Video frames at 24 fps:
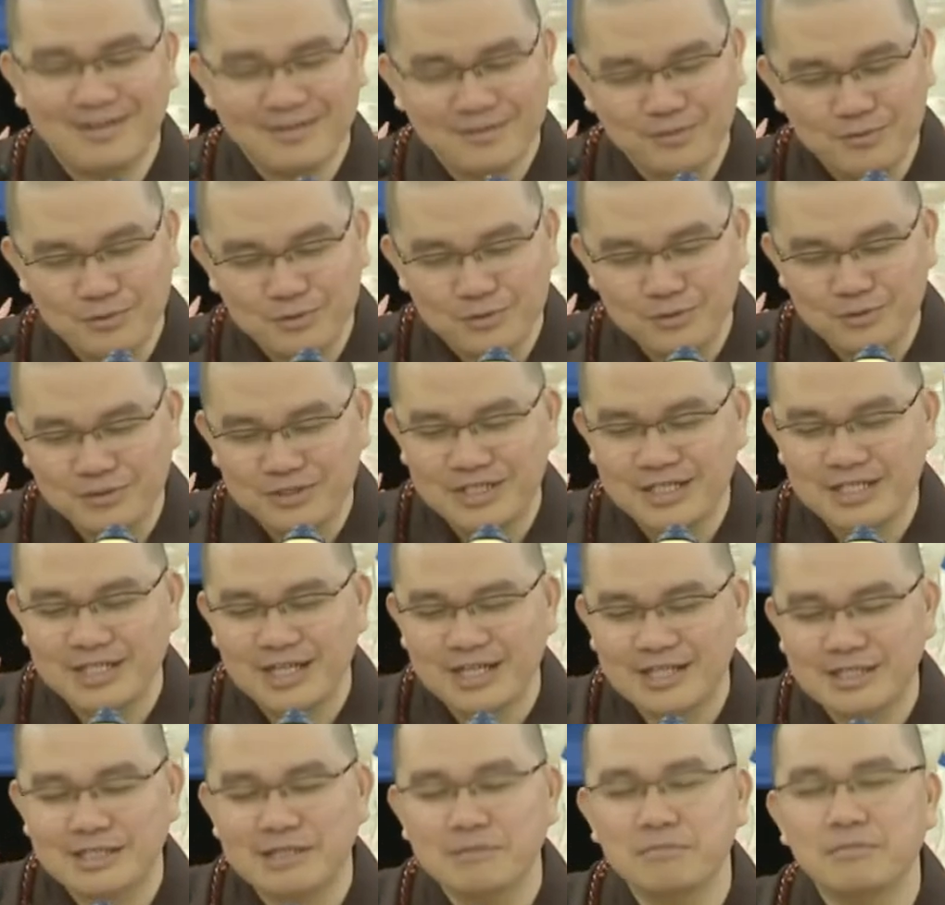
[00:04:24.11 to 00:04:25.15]
侮辱你
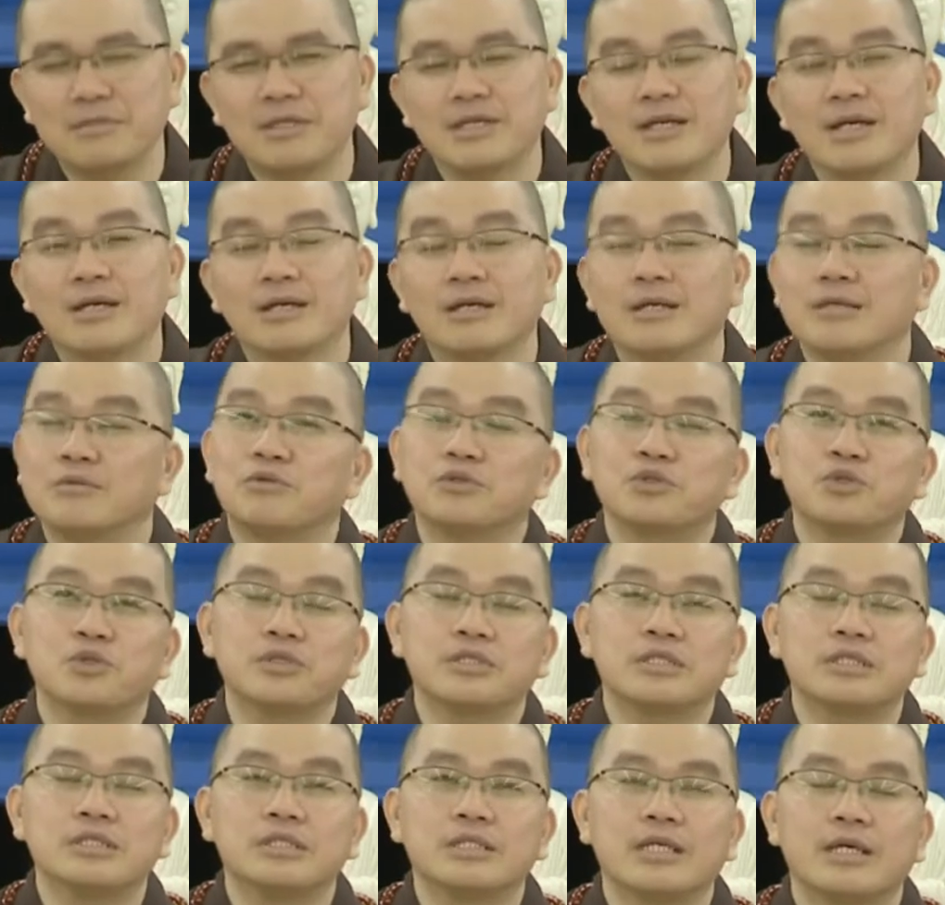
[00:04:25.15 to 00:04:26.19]
呢，怎么样啊？我
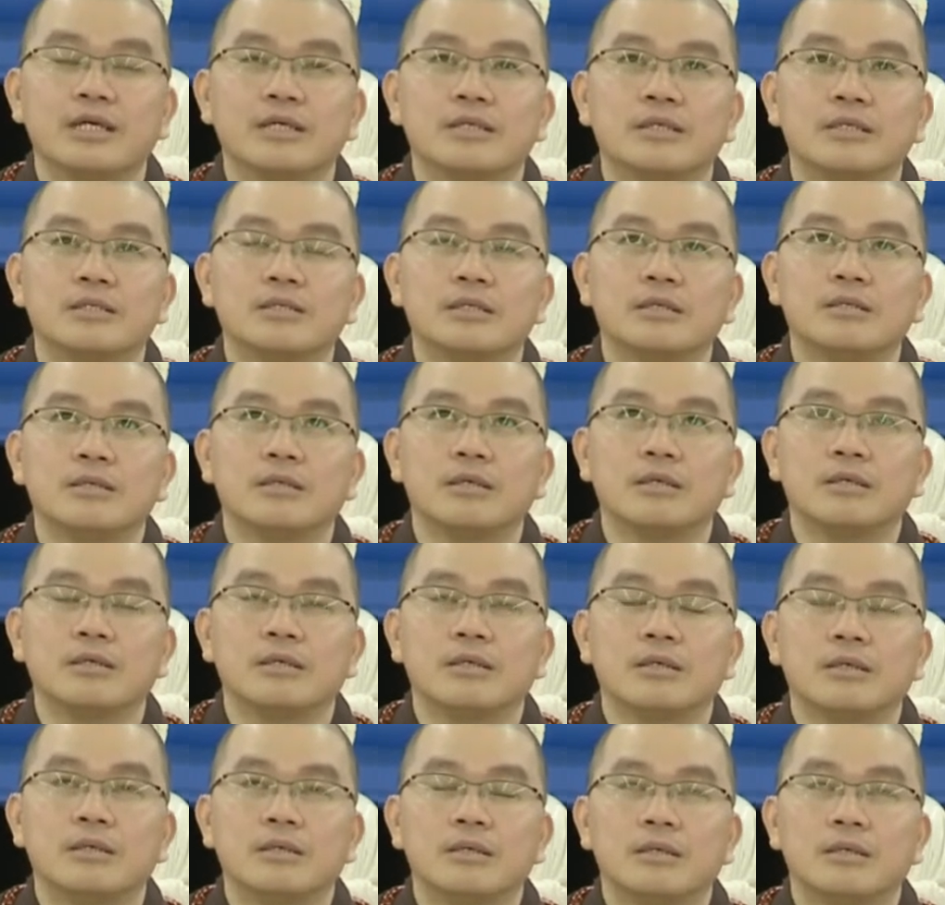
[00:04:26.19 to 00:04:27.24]
说实在的，真的，